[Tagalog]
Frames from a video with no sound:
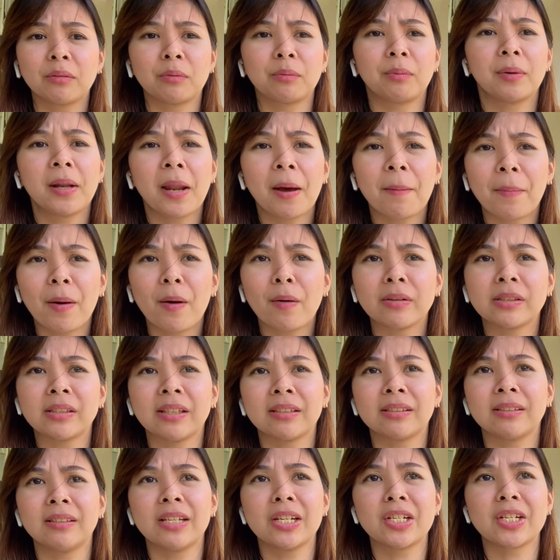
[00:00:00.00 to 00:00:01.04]
wala pa akong
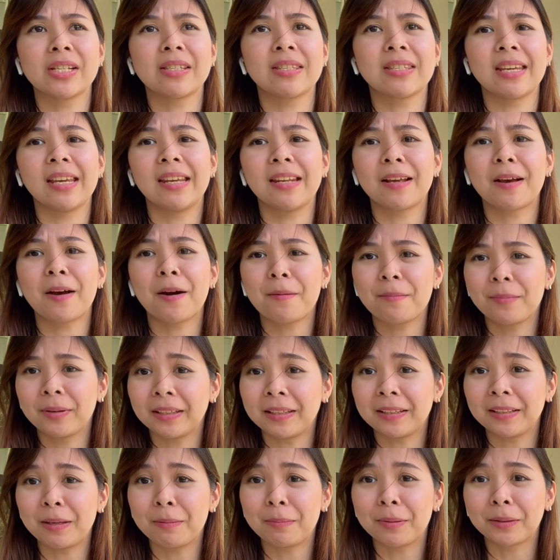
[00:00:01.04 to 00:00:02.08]
six digits income, ba't
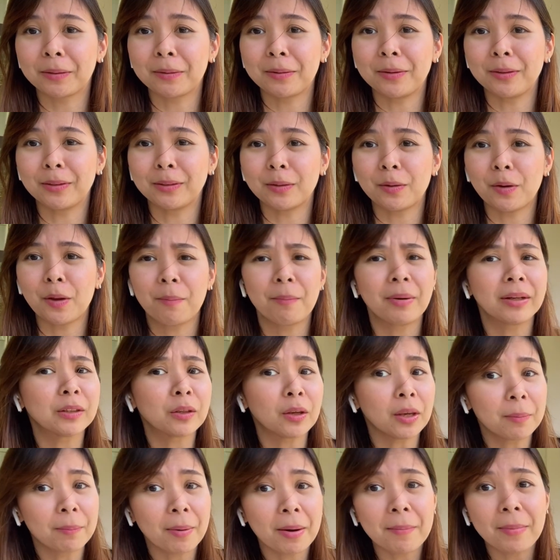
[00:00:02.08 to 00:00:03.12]
hindi pa tuloy-tuloy? Ba't
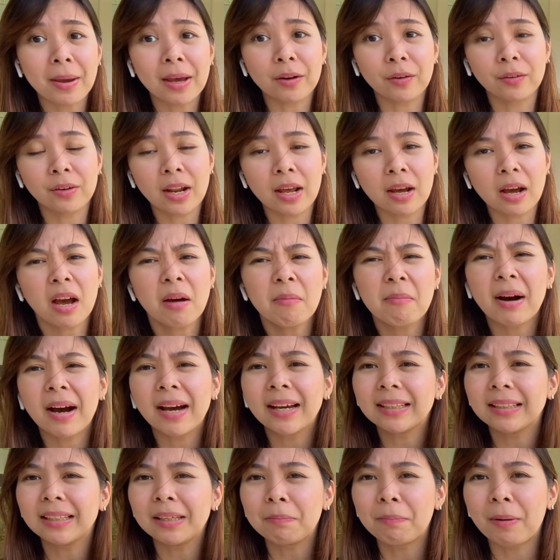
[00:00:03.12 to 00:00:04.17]
yung iba meron na, ah, baka
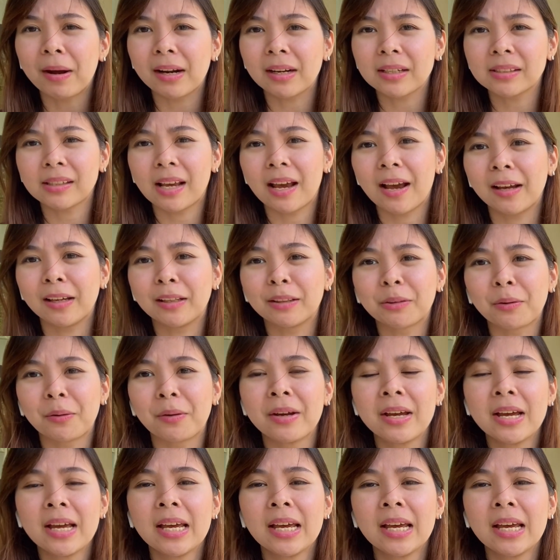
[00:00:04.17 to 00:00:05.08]
hindi para sa akin to.